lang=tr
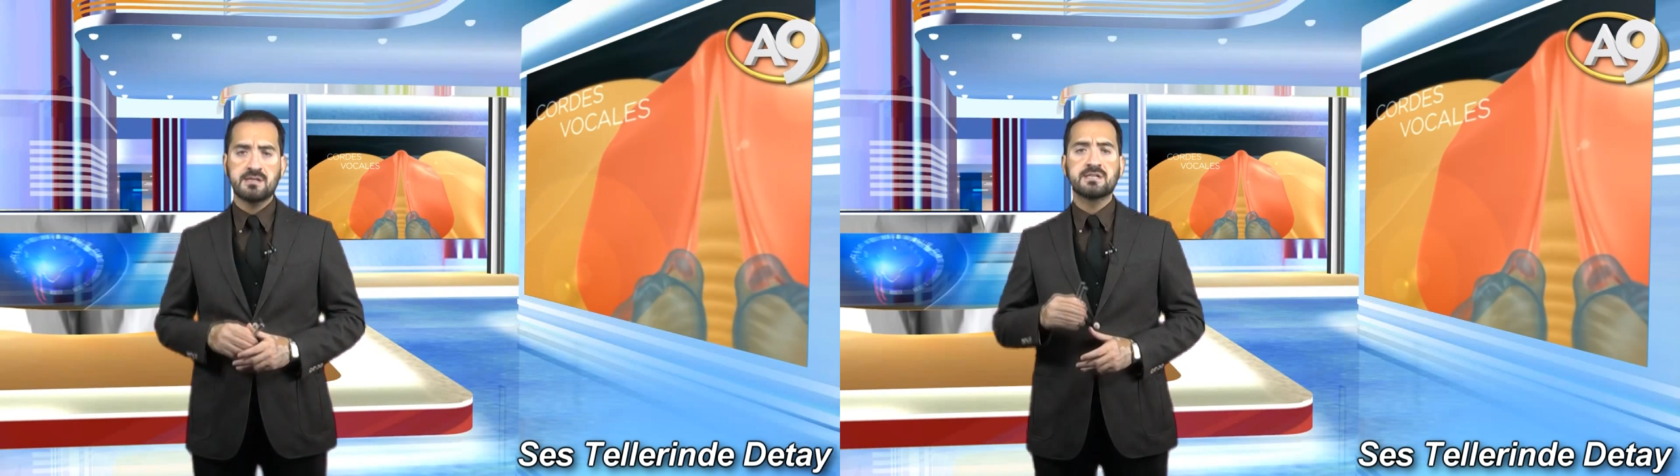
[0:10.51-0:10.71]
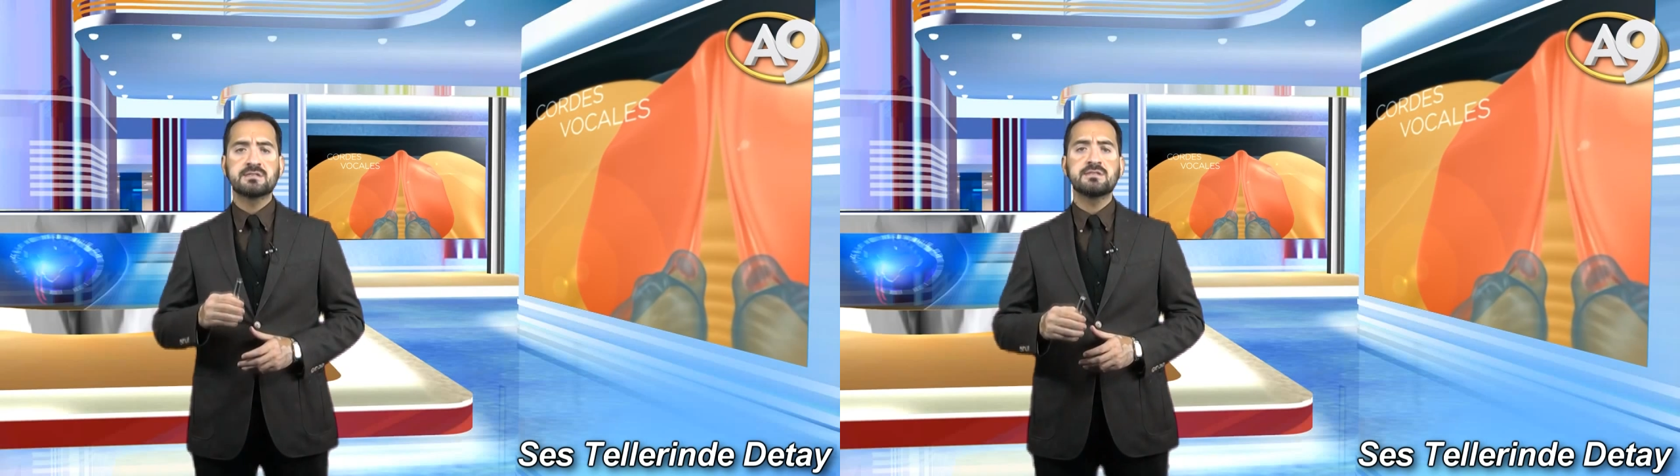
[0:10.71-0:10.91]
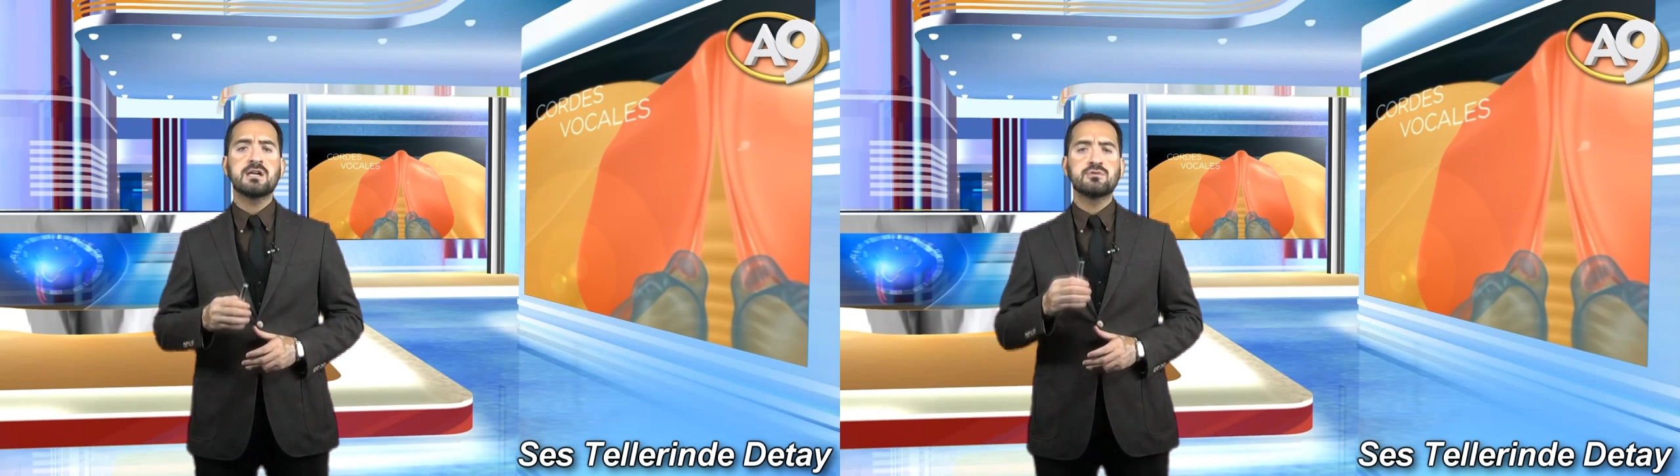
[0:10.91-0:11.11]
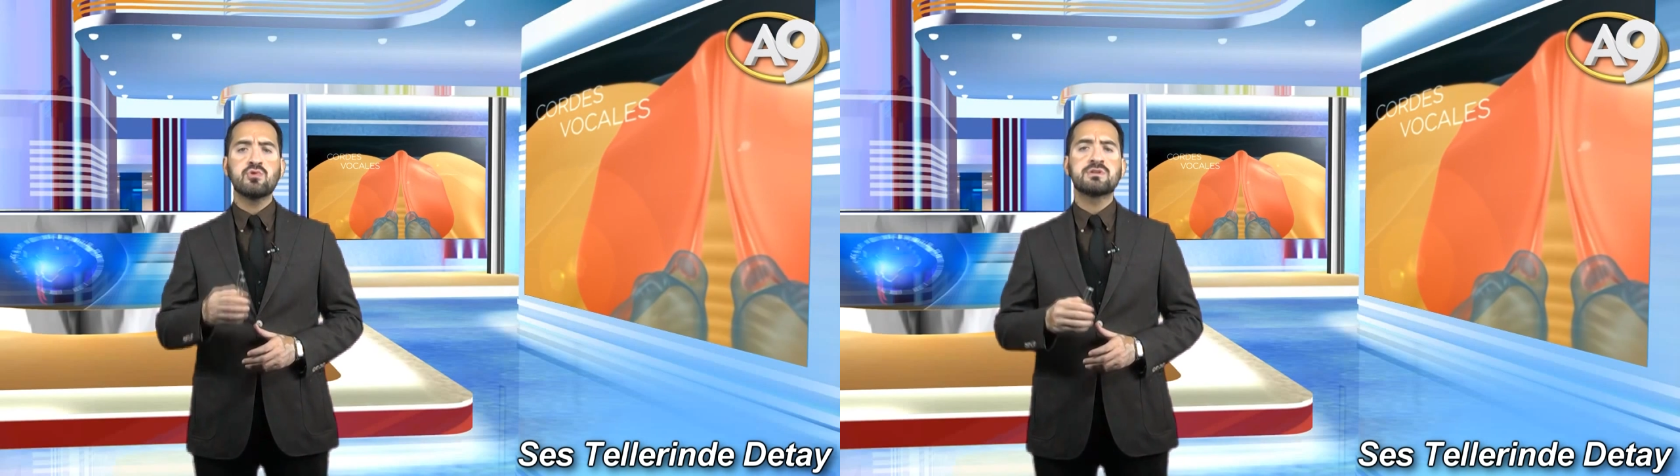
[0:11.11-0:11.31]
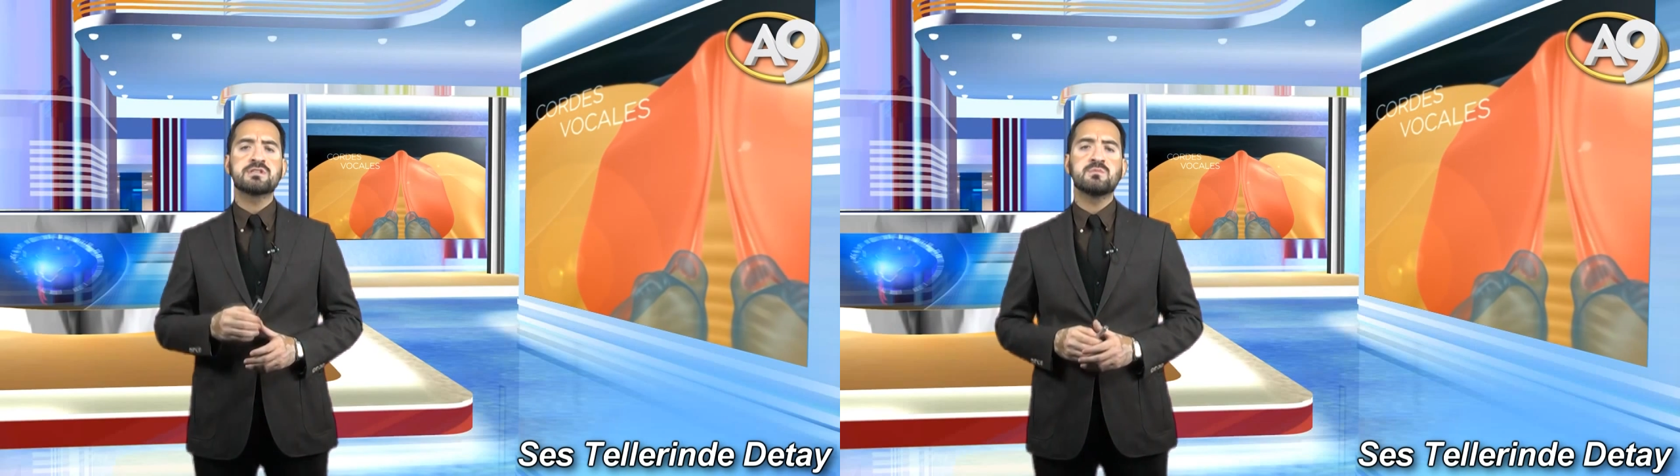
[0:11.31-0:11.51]
Gırtlağın
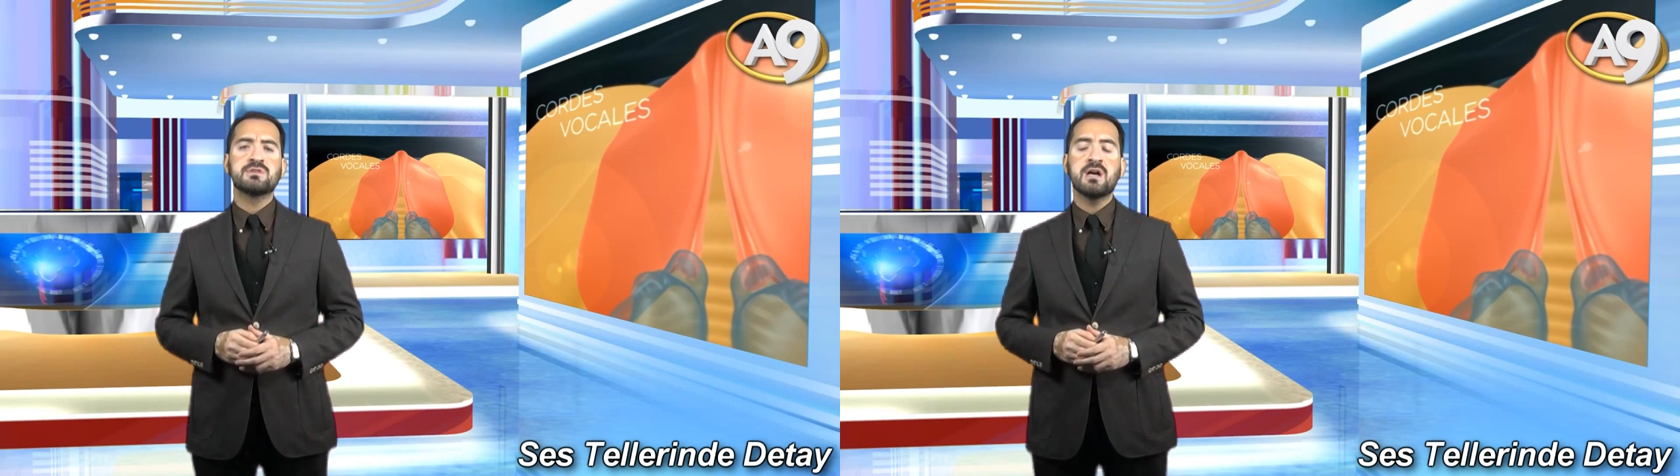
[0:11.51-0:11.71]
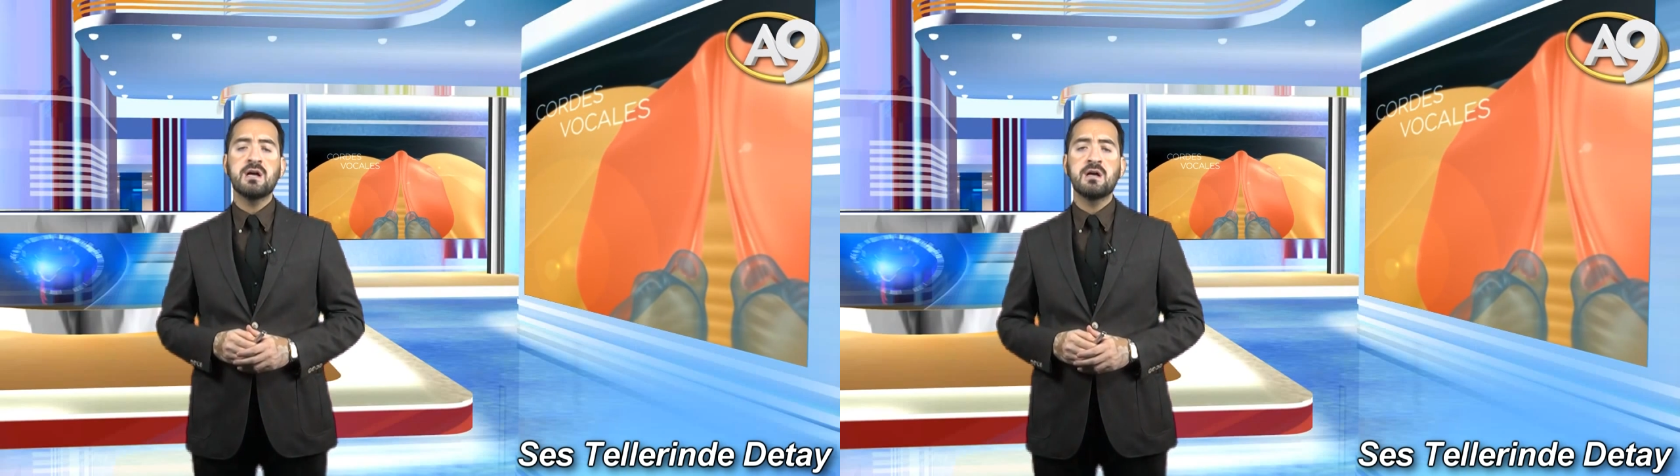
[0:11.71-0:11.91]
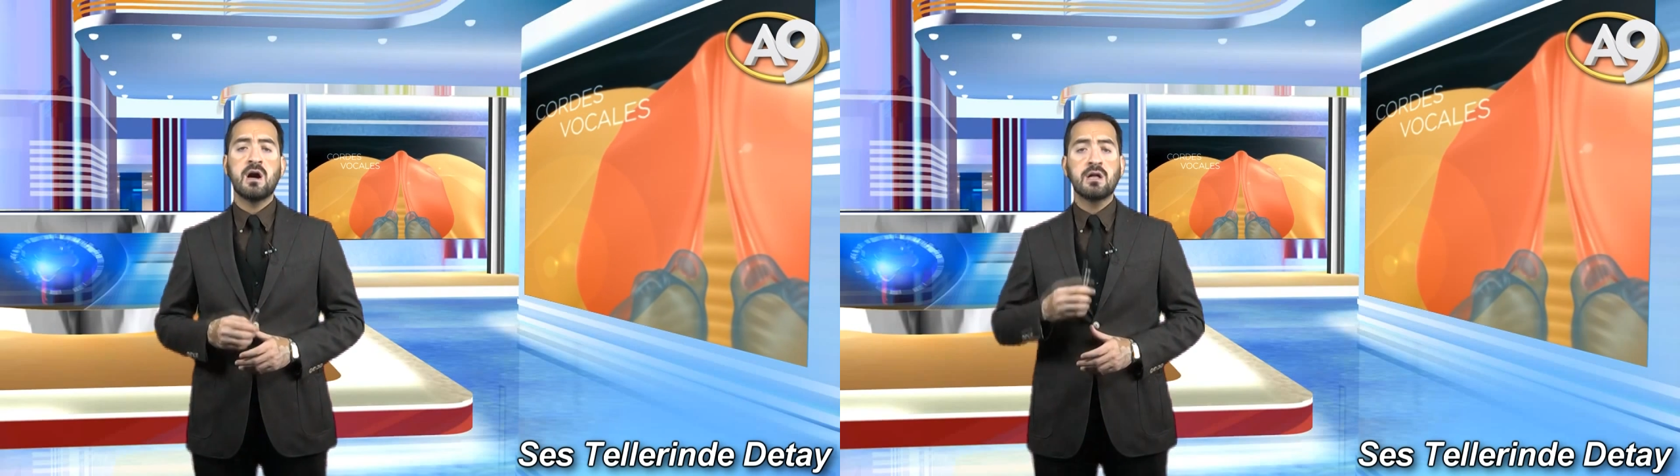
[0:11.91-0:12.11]
ön kısmında